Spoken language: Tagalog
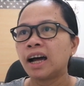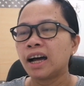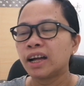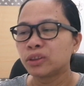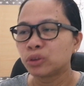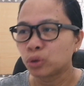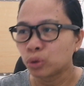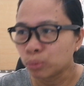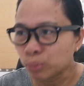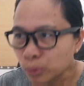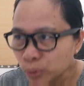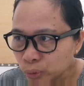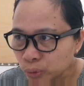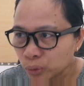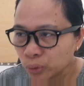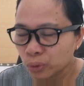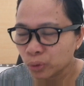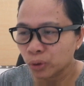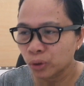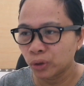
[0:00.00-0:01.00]
at
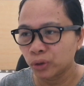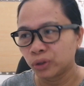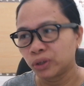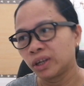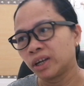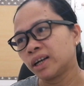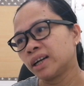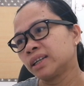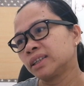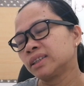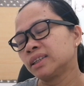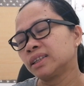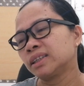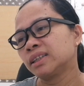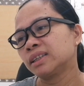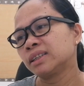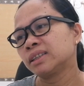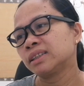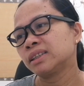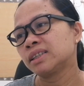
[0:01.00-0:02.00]
tumutugon
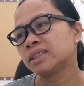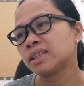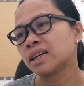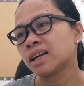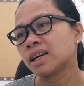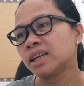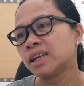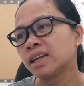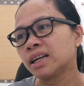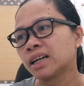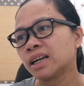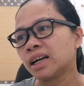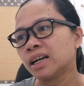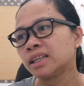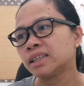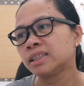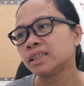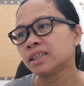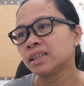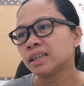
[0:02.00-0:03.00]
ang isang
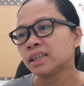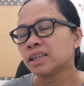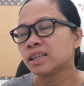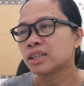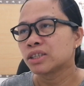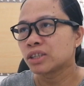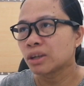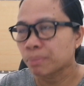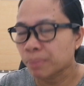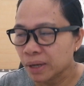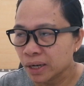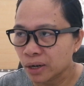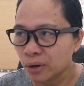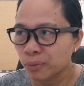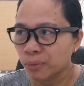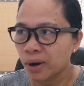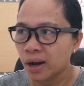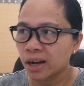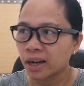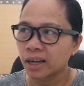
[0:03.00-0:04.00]
alagad sa
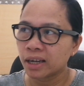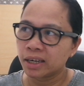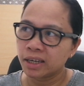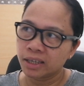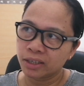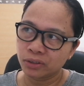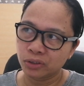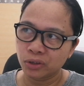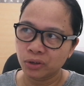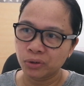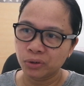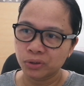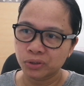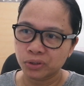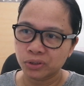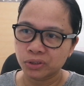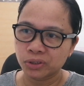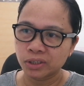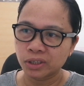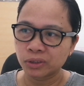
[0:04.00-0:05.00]
panawagan ng
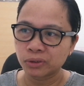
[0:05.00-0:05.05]
Diyos.